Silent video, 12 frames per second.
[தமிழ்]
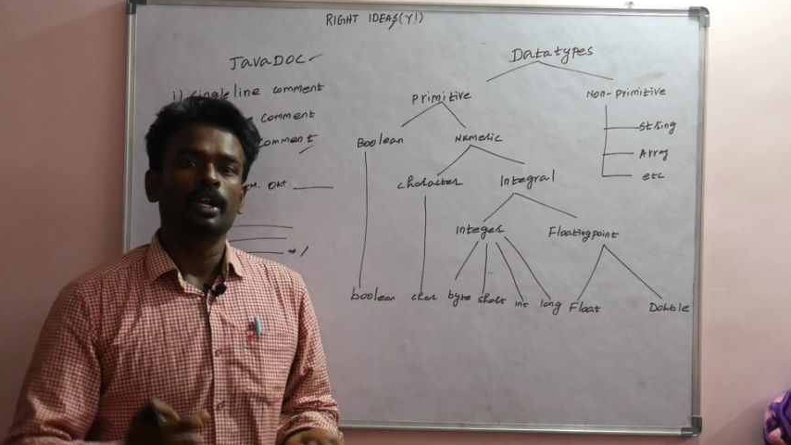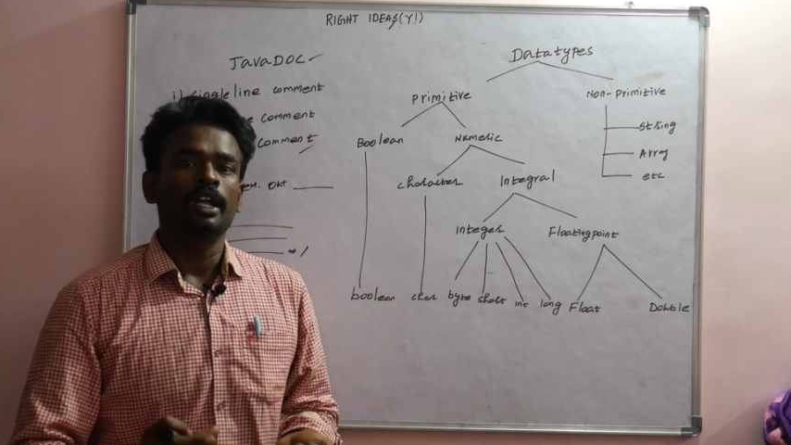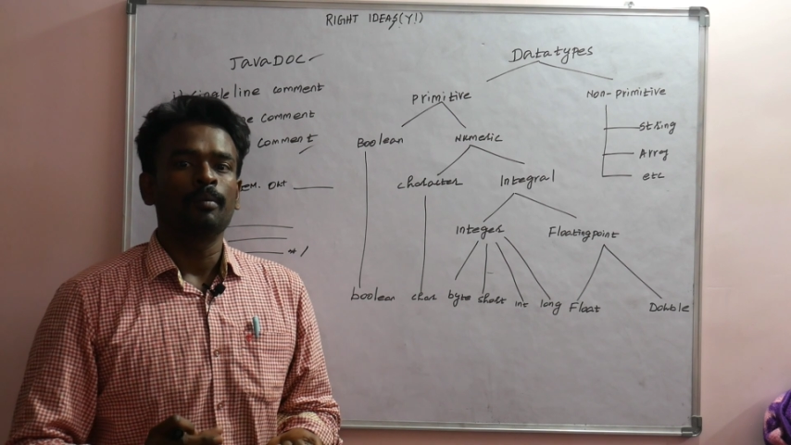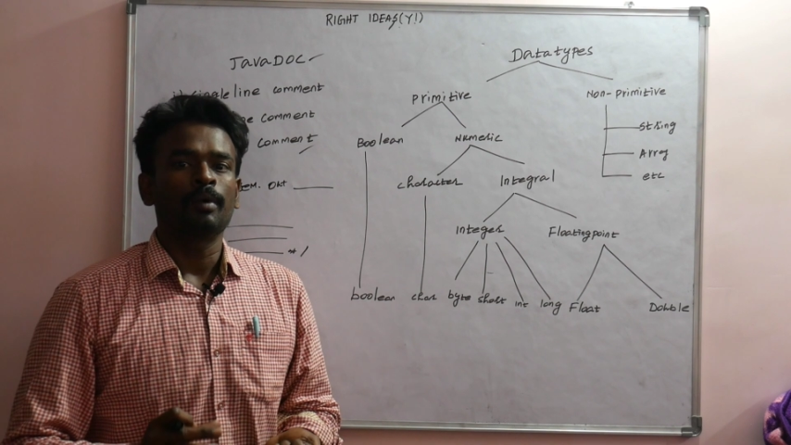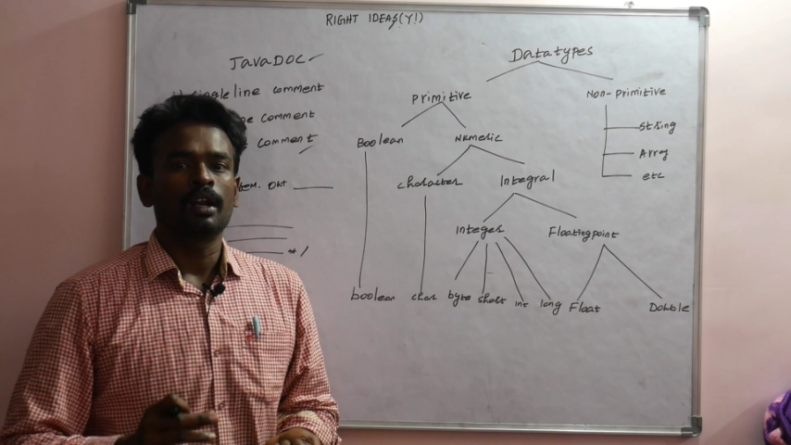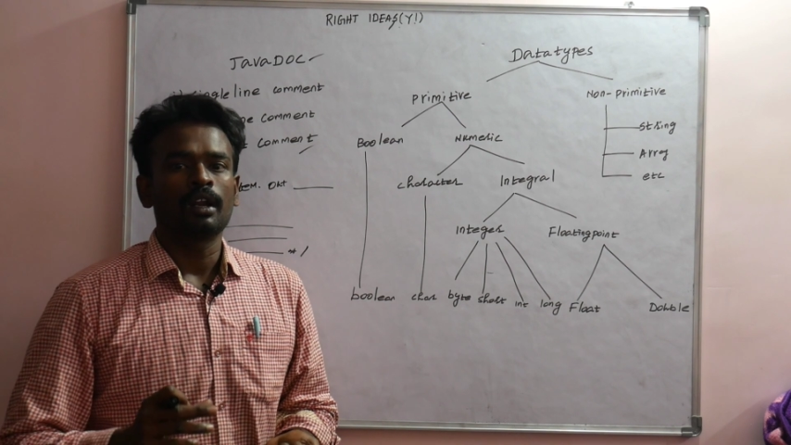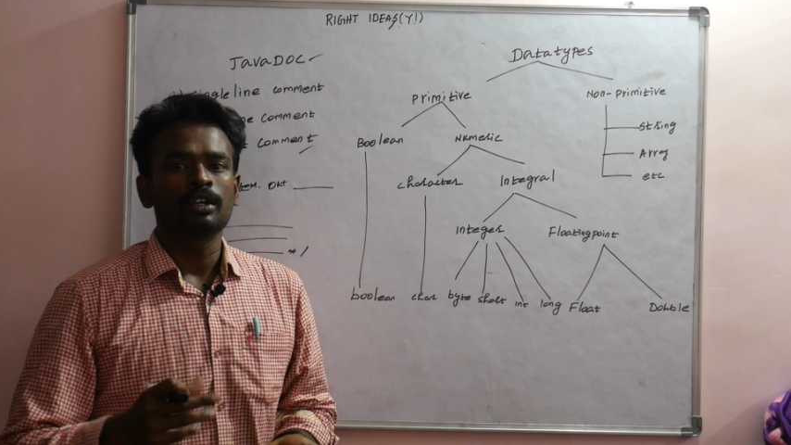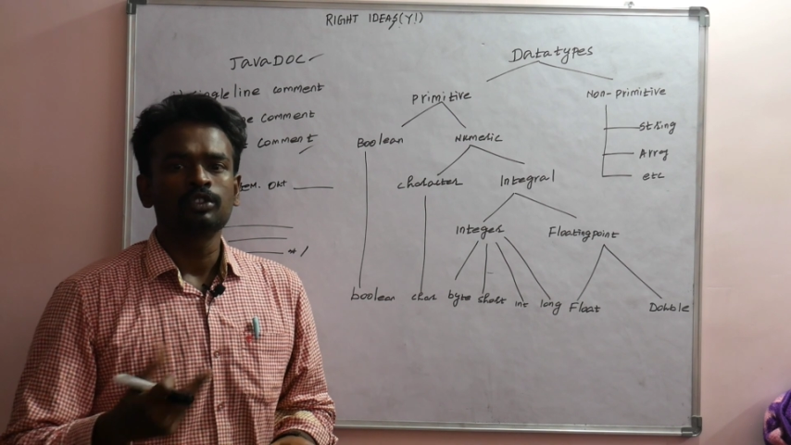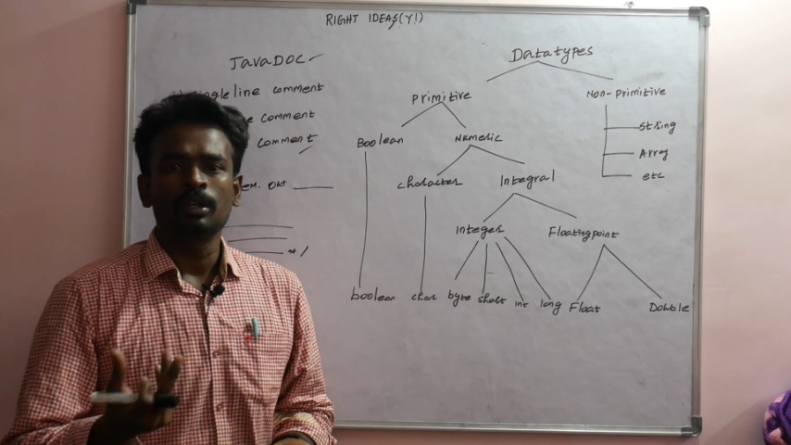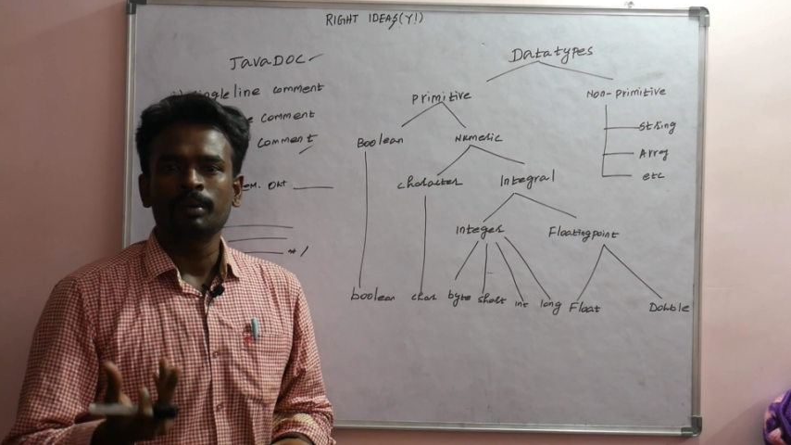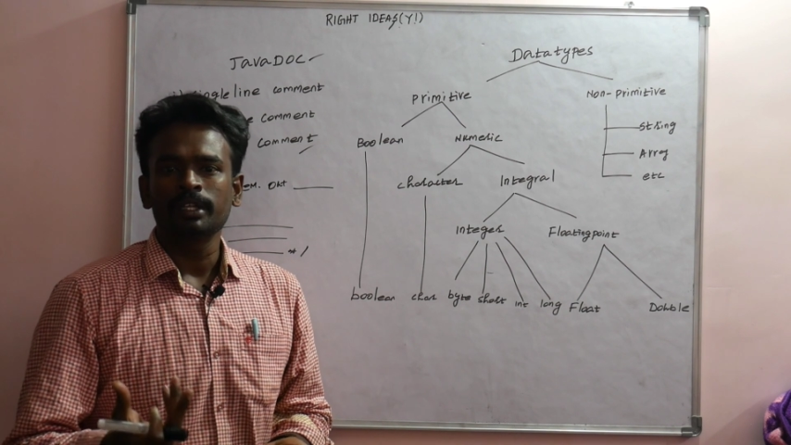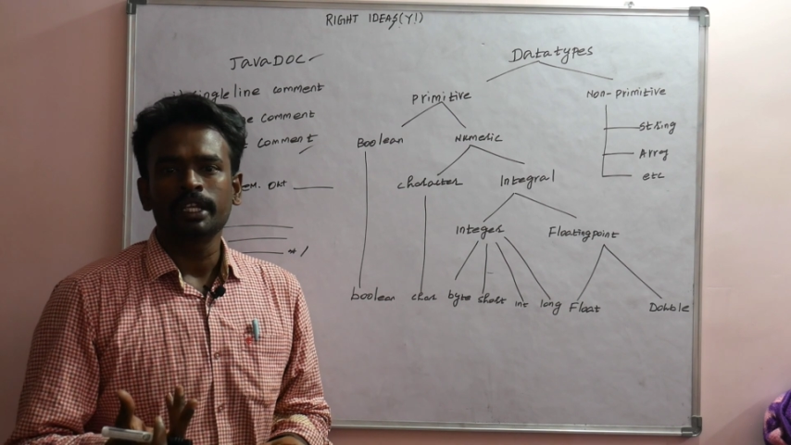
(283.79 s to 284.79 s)
ஒரு நேமாக இருக்கலாம்
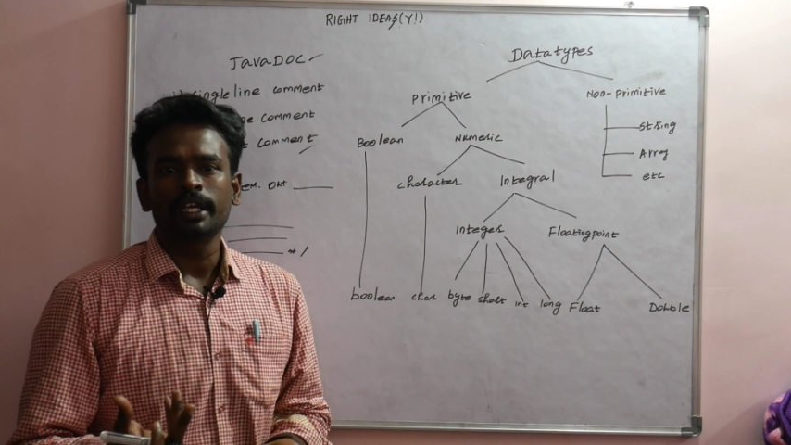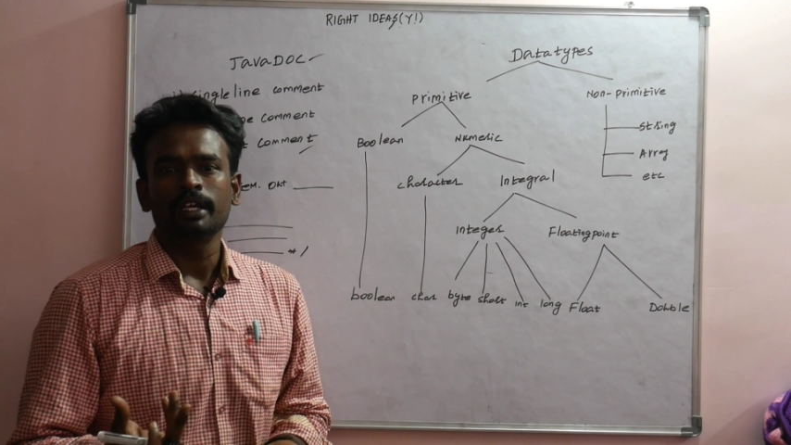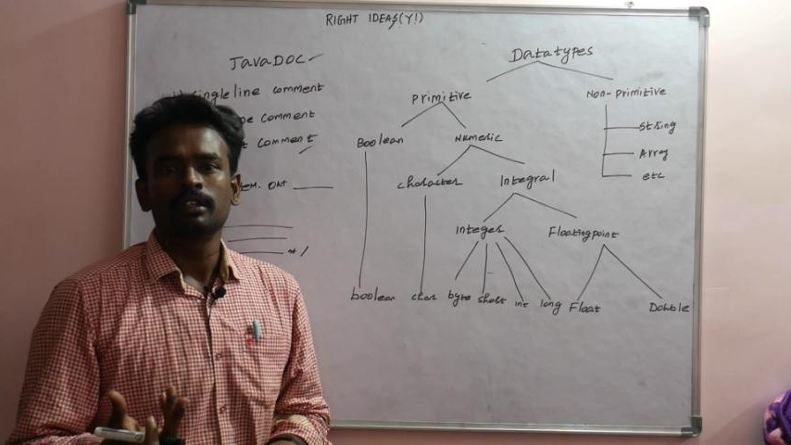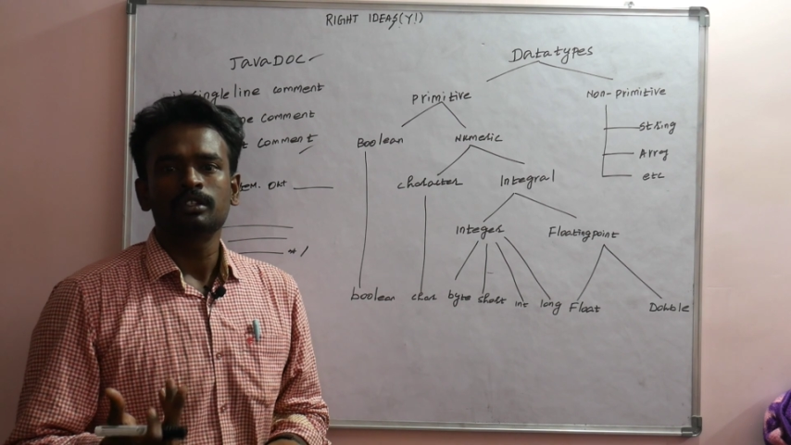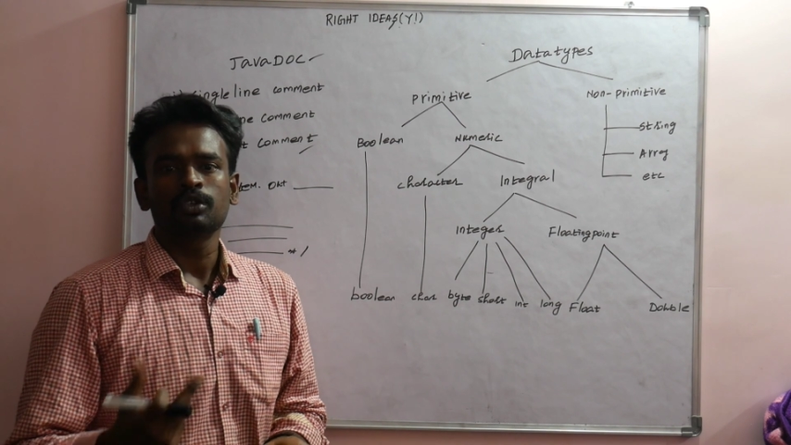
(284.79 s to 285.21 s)
ஸோ நமக்கு தெரியாது